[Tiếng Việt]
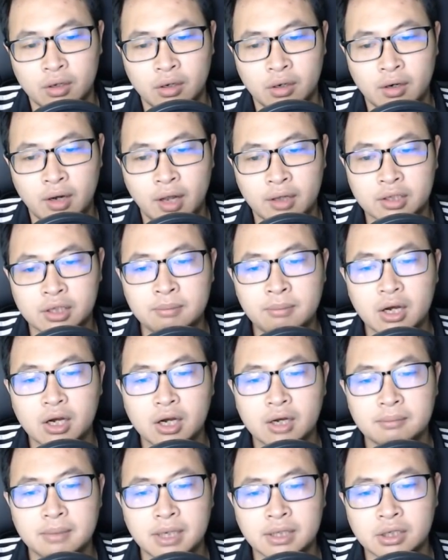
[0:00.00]
là thứ mà
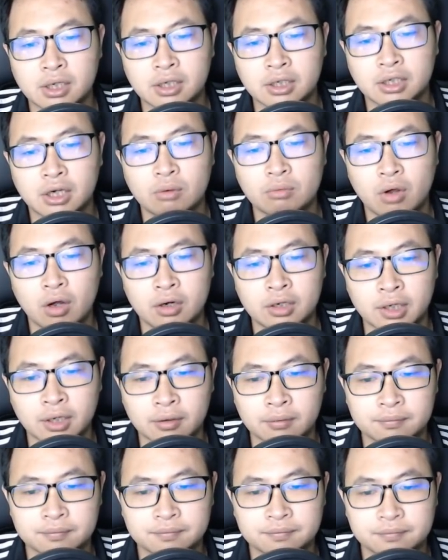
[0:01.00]
người bình thường không có được.
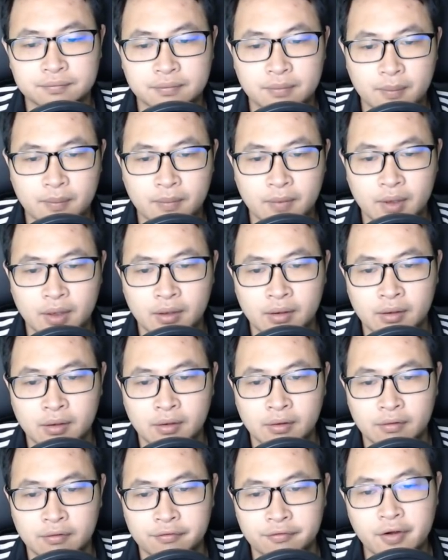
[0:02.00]

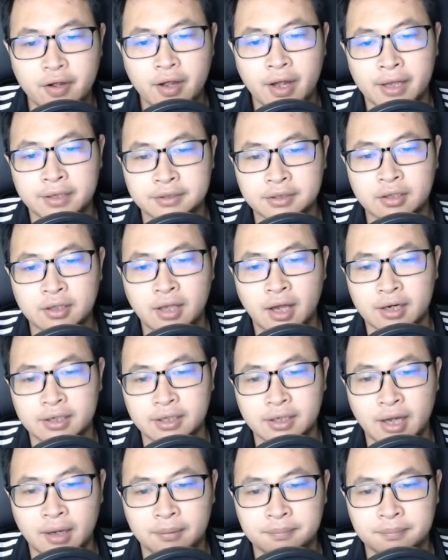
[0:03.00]
Phương Hành rất thản nhiên đáp.